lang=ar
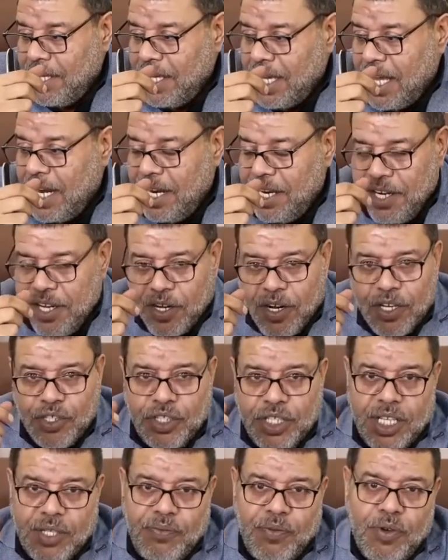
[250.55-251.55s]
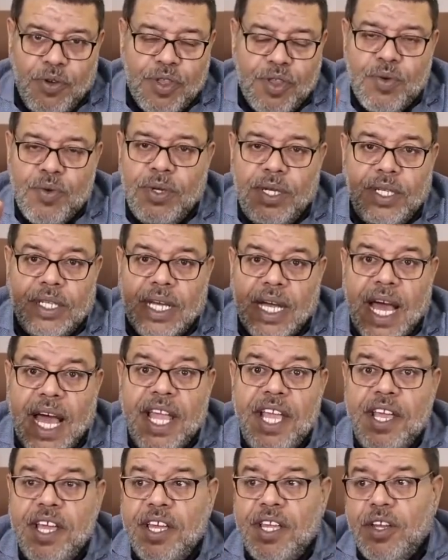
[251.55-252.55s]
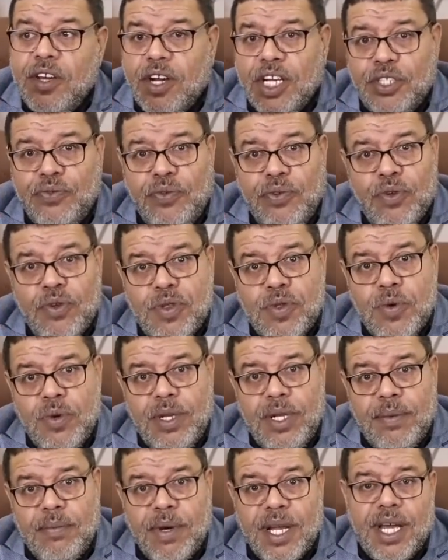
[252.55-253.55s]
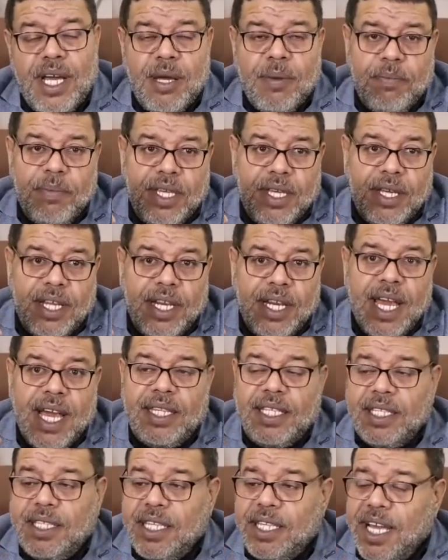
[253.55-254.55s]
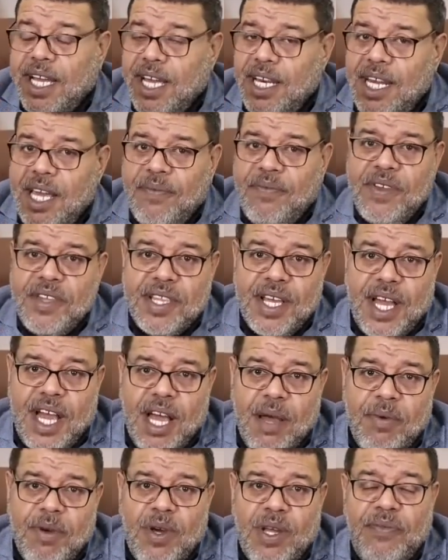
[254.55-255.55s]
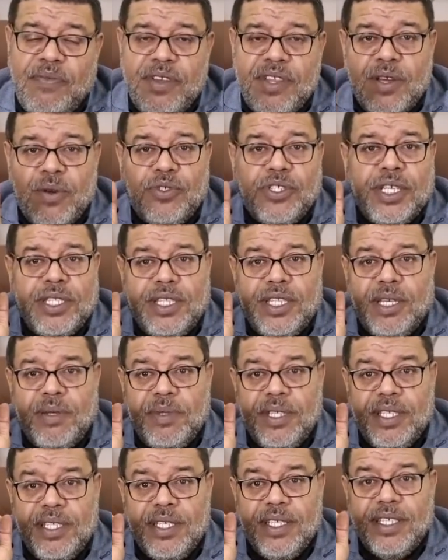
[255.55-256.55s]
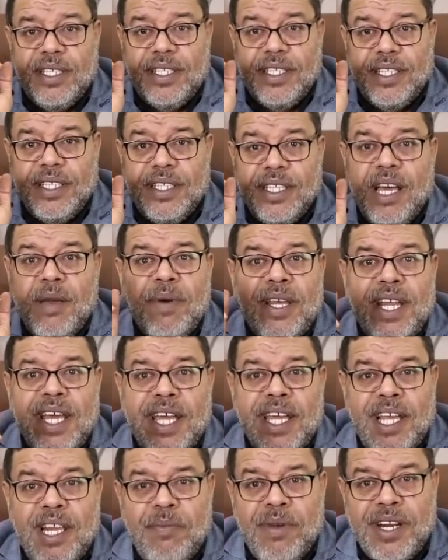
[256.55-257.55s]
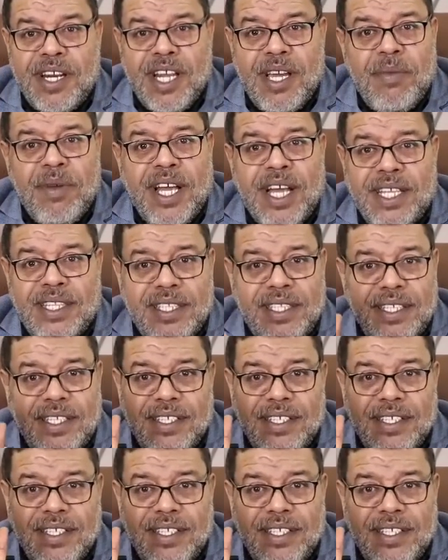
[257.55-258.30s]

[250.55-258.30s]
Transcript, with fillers: النقاشات في الاصول اي نقاش في الاصول مرحب بيه لا تتدخل لا في صحابه ولا في زوجاتنا ده منهج البرنامج عندي